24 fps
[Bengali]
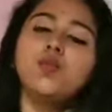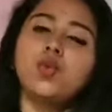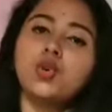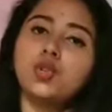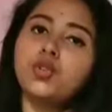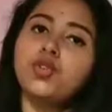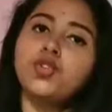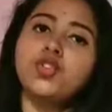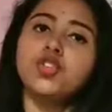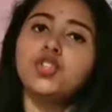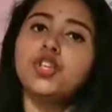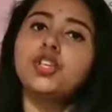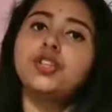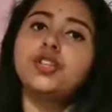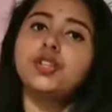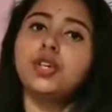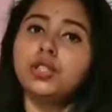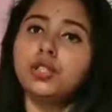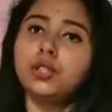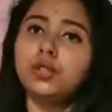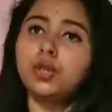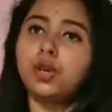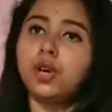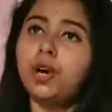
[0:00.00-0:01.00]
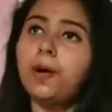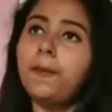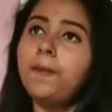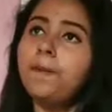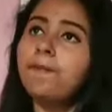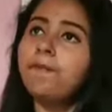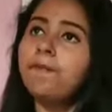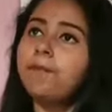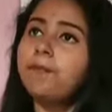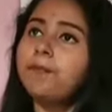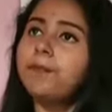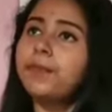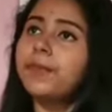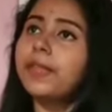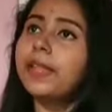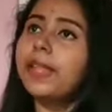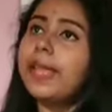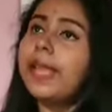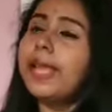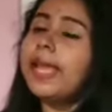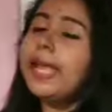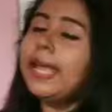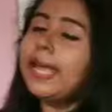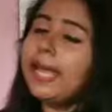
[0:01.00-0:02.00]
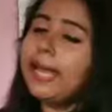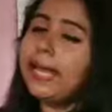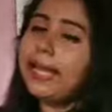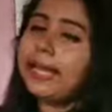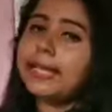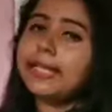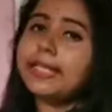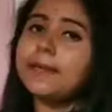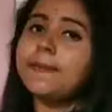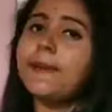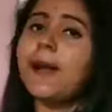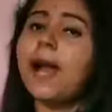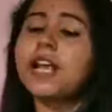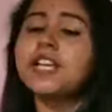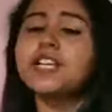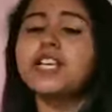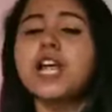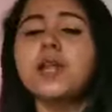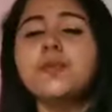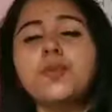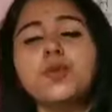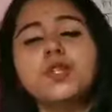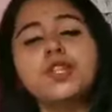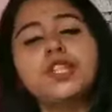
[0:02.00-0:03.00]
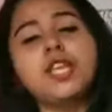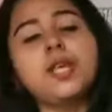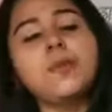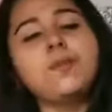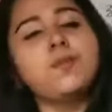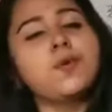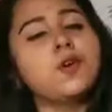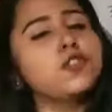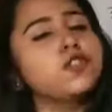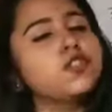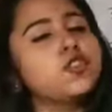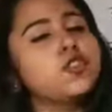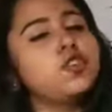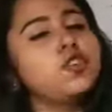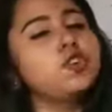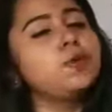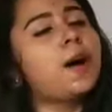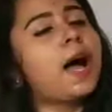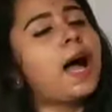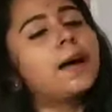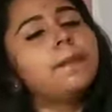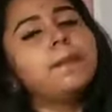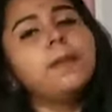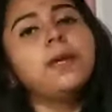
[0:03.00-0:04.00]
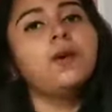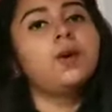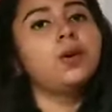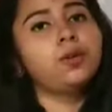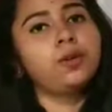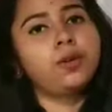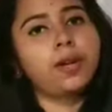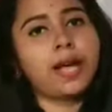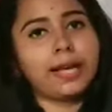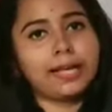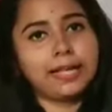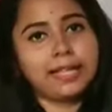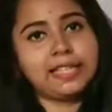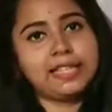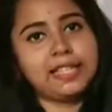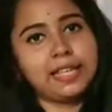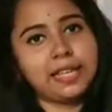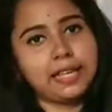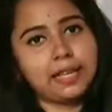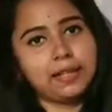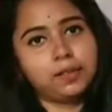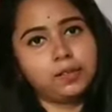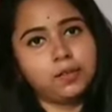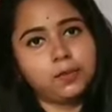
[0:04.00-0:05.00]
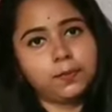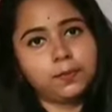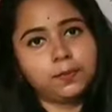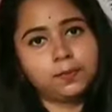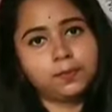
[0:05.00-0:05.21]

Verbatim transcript: মধুসূদন দত্ত ইংরেজি ভাষার প্রতি ভাবে অনুরাগী ছিলেন